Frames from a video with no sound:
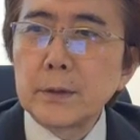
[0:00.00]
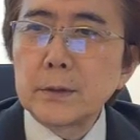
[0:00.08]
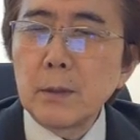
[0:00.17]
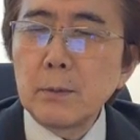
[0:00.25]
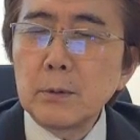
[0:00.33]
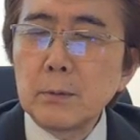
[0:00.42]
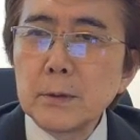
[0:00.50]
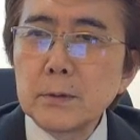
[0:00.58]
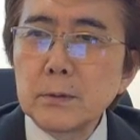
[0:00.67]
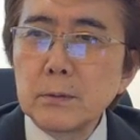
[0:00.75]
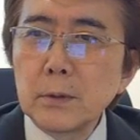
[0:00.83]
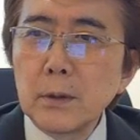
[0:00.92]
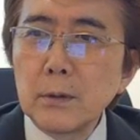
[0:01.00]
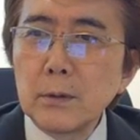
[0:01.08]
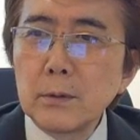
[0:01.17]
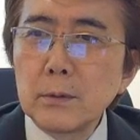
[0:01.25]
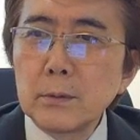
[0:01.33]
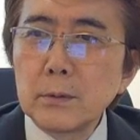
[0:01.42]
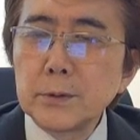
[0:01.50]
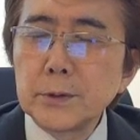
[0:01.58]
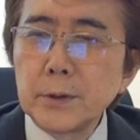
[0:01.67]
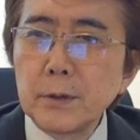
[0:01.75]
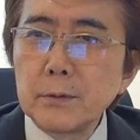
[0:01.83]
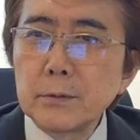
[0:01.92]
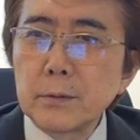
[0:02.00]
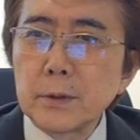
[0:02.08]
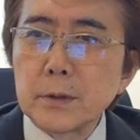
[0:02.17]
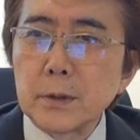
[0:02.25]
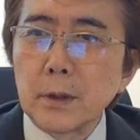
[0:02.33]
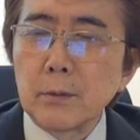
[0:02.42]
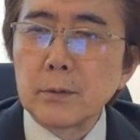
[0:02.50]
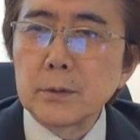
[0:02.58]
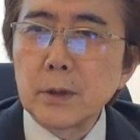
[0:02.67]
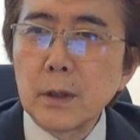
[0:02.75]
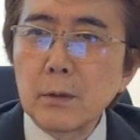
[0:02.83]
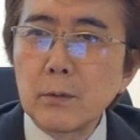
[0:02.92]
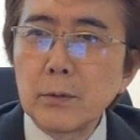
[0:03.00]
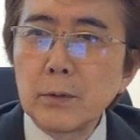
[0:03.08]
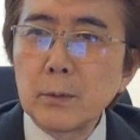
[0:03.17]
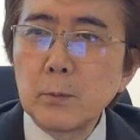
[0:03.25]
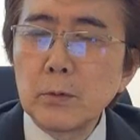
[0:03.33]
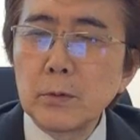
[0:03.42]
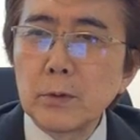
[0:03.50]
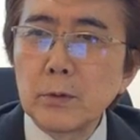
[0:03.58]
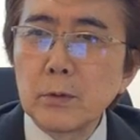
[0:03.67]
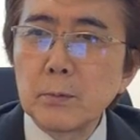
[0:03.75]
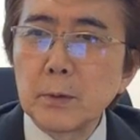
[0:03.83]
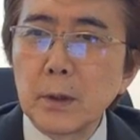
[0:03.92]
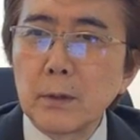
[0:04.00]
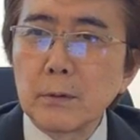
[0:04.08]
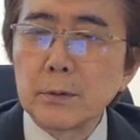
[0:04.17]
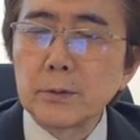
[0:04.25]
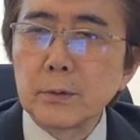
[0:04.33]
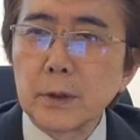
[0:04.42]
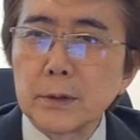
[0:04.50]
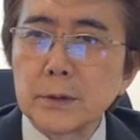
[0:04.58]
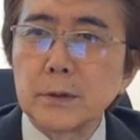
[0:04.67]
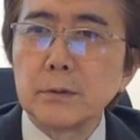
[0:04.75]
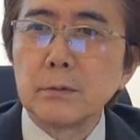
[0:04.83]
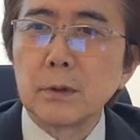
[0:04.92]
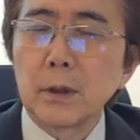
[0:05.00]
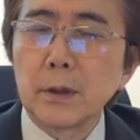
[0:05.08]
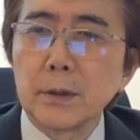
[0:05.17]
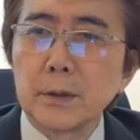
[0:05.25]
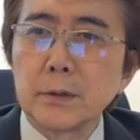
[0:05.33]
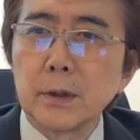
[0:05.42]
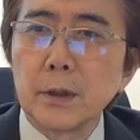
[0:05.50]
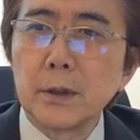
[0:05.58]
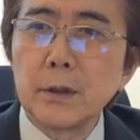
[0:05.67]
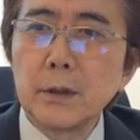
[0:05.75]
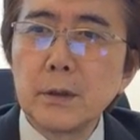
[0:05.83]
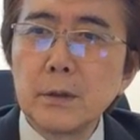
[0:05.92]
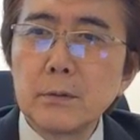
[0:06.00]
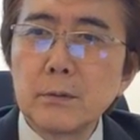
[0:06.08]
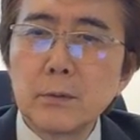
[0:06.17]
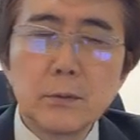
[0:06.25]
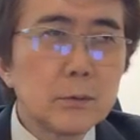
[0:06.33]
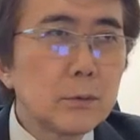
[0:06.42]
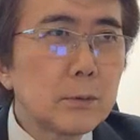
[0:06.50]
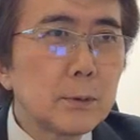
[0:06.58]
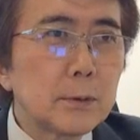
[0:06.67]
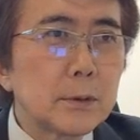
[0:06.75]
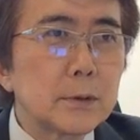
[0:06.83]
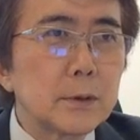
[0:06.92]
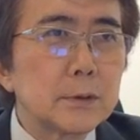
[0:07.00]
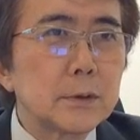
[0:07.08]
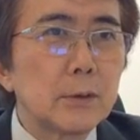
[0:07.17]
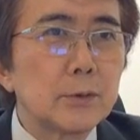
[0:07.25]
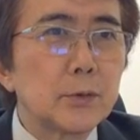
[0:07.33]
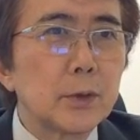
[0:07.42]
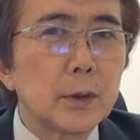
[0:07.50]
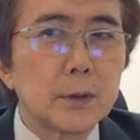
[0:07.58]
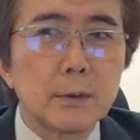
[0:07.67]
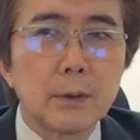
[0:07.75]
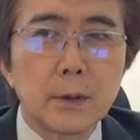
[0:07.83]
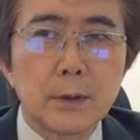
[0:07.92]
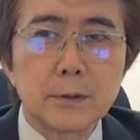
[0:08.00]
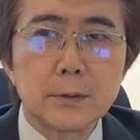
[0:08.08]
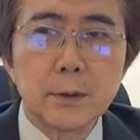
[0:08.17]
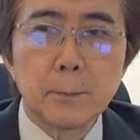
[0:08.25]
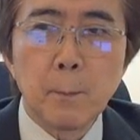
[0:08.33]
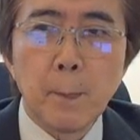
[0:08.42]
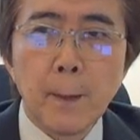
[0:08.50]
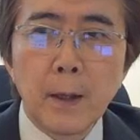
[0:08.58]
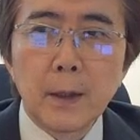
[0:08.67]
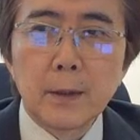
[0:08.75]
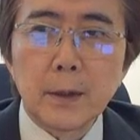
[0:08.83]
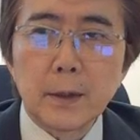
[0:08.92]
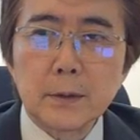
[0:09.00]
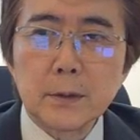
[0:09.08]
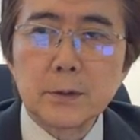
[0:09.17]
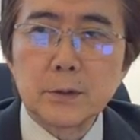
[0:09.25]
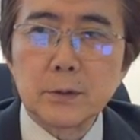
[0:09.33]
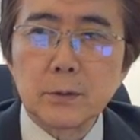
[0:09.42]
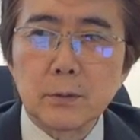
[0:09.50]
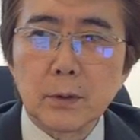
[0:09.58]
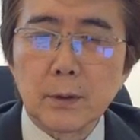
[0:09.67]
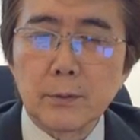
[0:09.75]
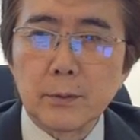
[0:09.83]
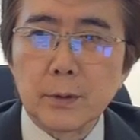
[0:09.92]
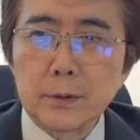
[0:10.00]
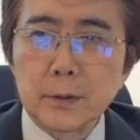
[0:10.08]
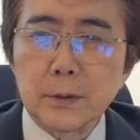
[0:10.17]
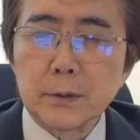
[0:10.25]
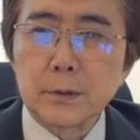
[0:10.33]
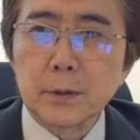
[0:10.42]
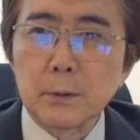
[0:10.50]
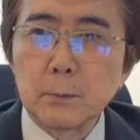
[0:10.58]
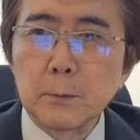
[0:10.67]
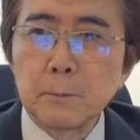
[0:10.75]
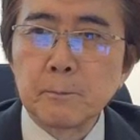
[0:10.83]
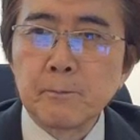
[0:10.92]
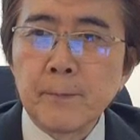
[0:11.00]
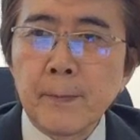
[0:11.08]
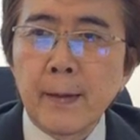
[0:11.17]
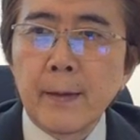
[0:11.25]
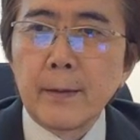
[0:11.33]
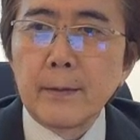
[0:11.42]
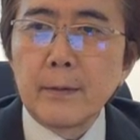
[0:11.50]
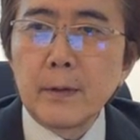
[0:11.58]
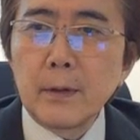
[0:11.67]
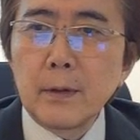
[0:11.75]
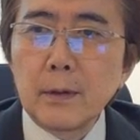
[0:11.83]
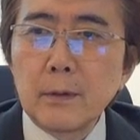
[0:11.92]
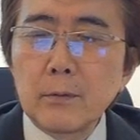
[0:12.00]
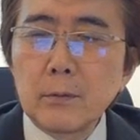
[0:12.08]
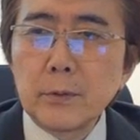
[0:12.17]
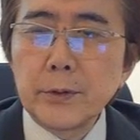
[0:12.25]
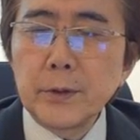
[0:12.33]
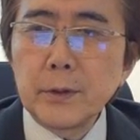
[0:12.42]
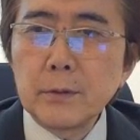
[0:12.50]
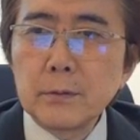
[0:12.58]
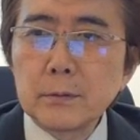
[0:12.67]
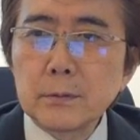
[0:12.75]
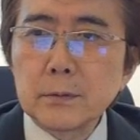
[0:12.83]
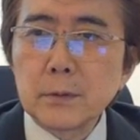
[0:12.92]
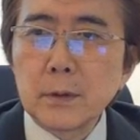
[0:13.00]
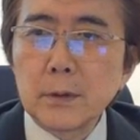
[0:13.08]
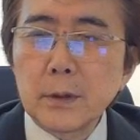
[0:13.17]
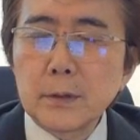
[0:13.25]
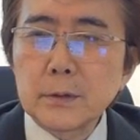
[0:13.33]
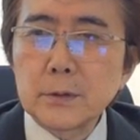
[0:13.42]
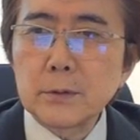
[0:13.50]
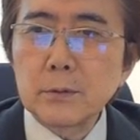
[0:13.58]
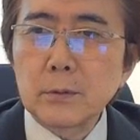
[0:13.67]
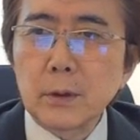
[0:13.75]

で催眠と瞑想の研究をしているとですねこのこういったものに興味がある人たちの中にですねヒーリングという言葉をですね使う人がいたわけなんですよね。手がさし治療とかっていうやつなんですけどもでこのヒーリング手がさし